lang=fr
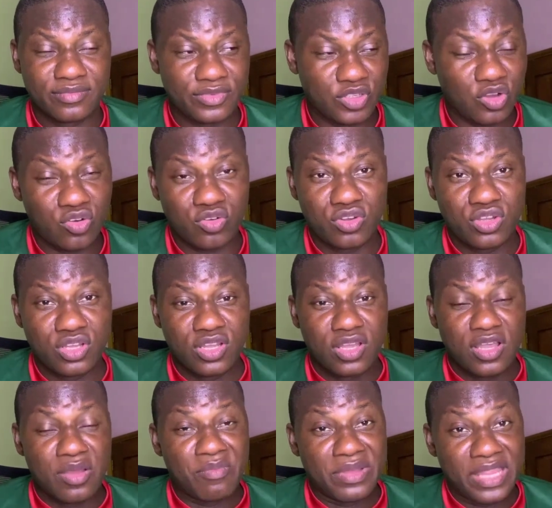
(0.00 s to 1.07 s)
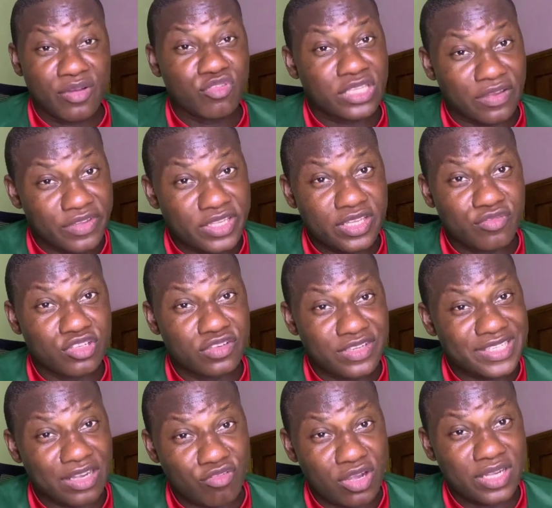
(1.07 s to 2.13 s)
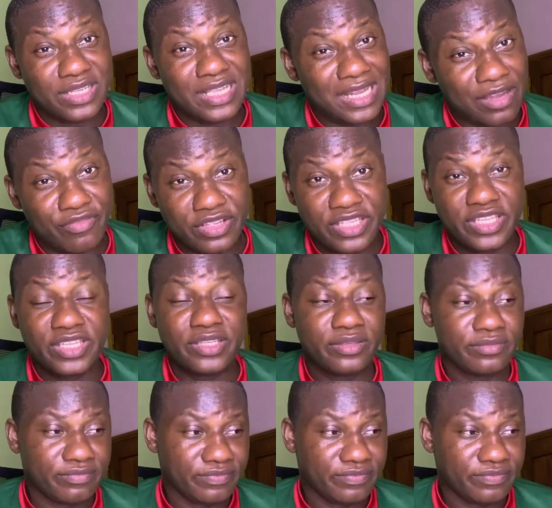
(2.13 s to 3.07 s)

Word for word: Donc, maintenant, vous savez que vous devez savoir que dans l'avenir,